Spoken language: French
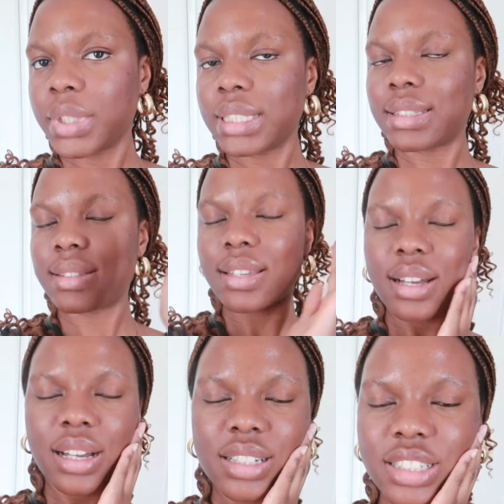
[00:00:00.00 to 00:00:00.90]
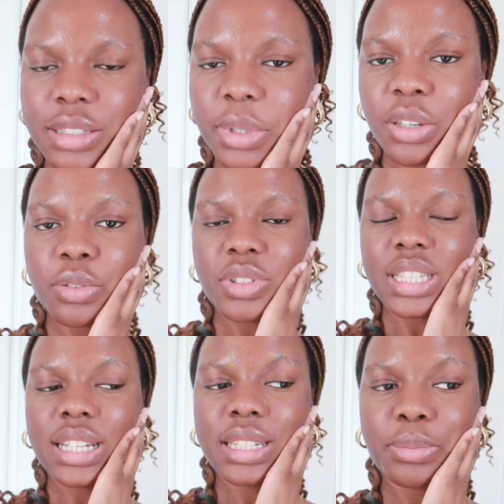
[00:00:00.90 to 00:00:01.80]
mes stars, j'espère que
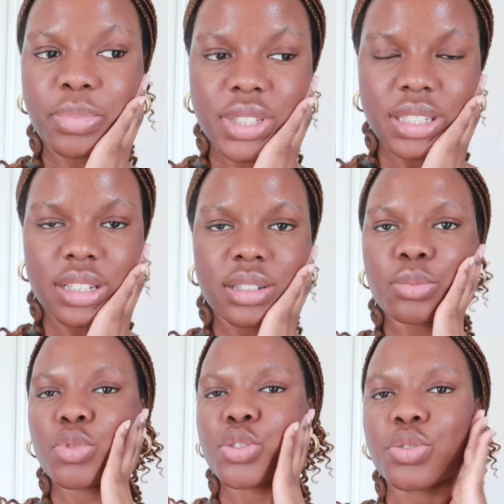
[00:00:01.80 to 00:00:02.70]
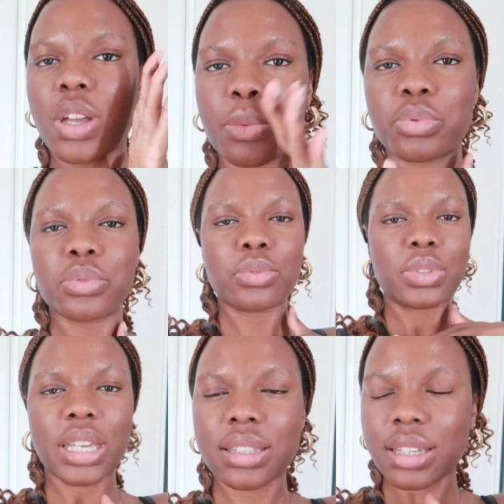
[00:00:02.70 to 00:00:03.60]
vous allez bien. Moi je suis un peu
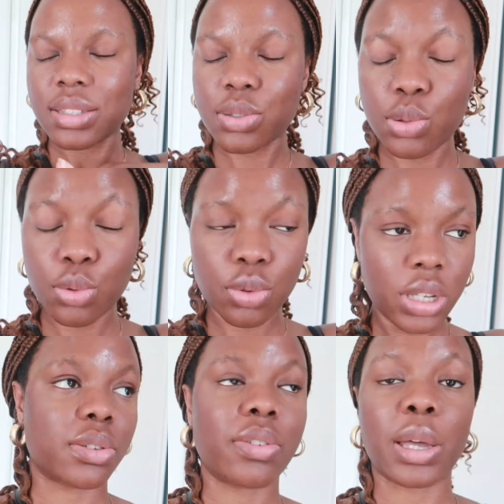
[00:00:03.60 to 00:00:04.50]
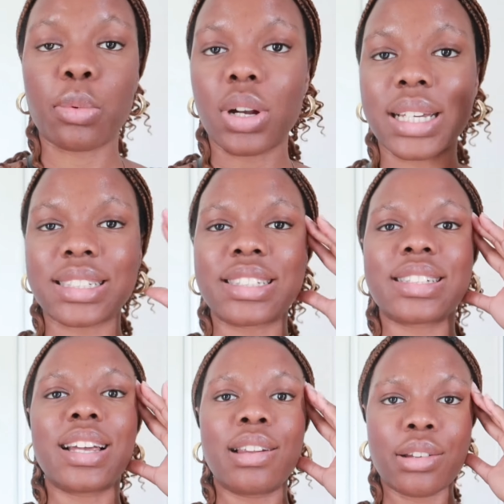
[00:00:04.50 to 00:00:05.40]
très très slow parce que vraiment la
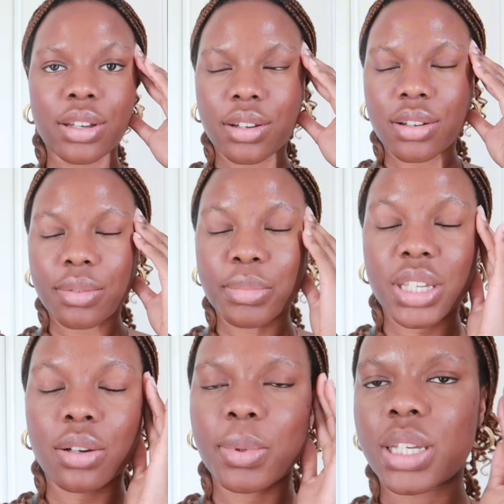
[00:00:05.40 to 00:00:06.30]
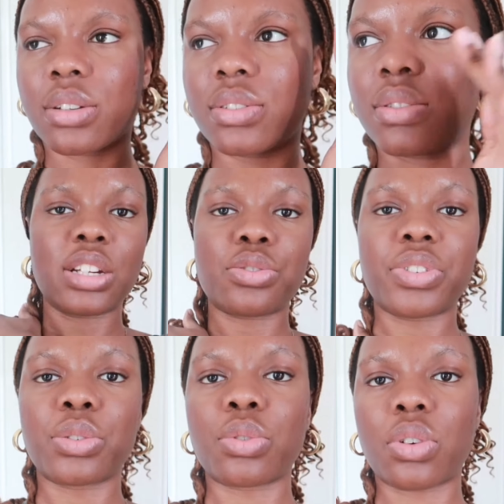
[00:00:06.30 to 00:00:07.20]
chaleur, mais oh my god, là je
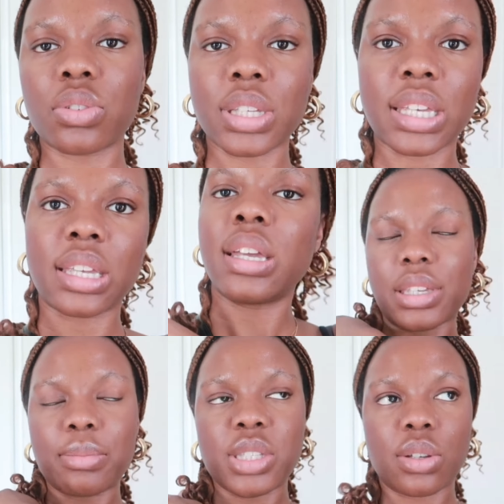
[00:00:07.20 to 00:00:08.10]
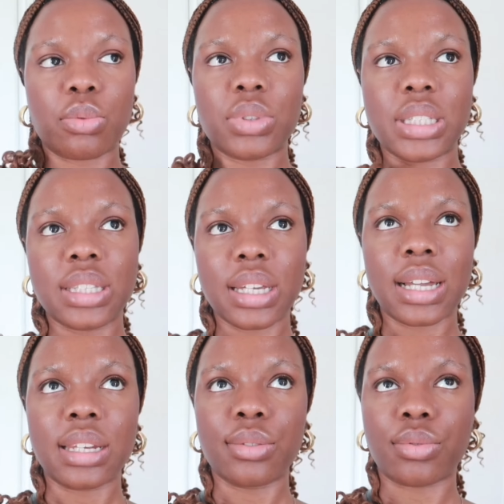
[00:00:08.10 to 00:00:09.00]
viens de rentrer avec mes soeurs, on était
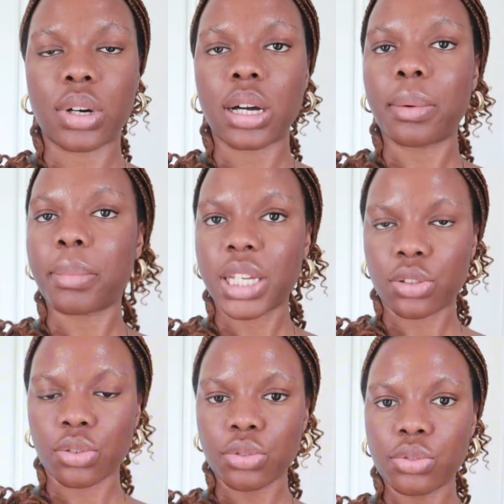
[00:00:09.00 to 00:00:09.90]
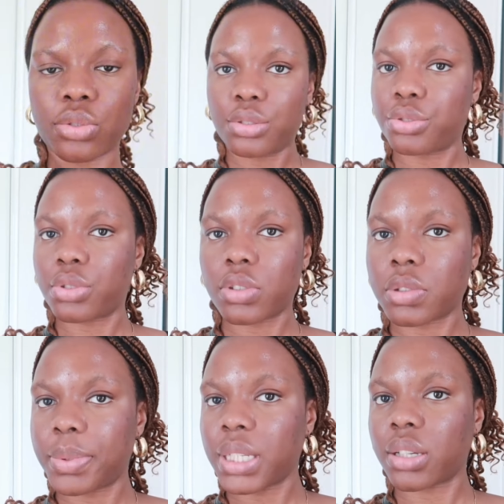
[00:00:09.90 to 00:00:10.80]
allé voir ma tante. Je
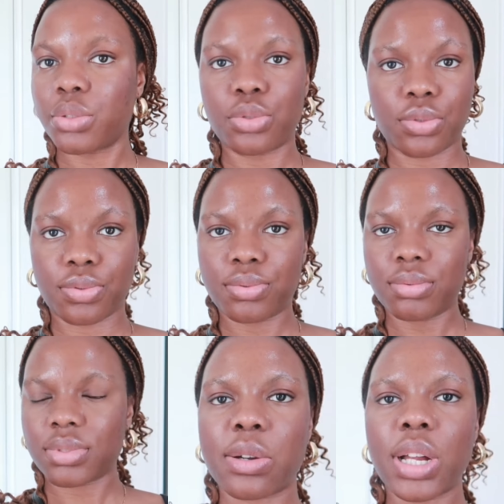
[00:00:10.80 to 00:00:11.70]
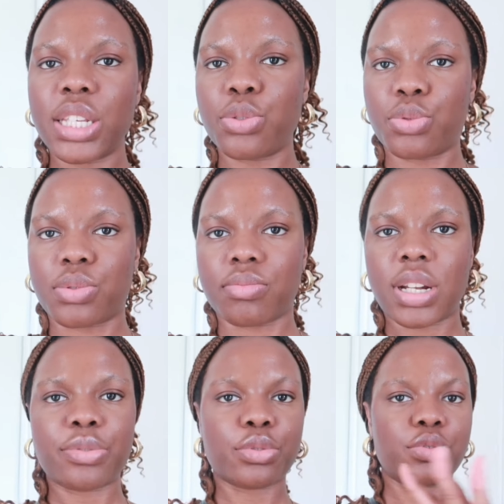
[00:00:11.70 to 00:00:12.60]
transpire de fou. C'est quoi les news
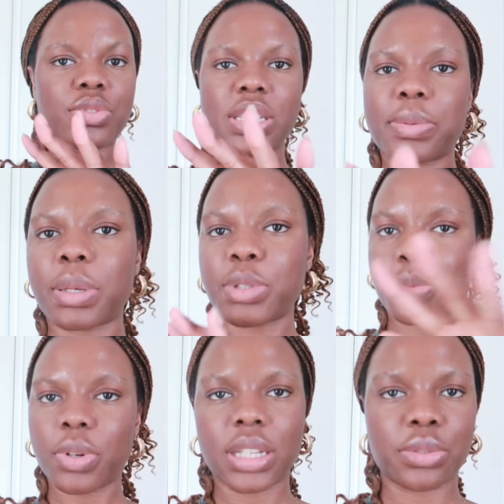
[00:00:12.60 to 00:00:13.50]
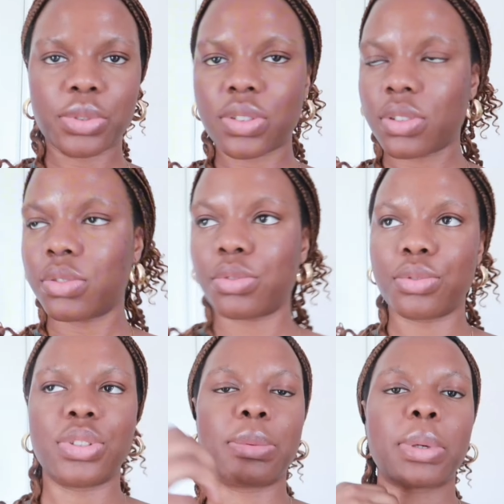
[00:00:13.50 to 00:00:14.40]
Là faut que je vous explique un petit peu la suite euh, des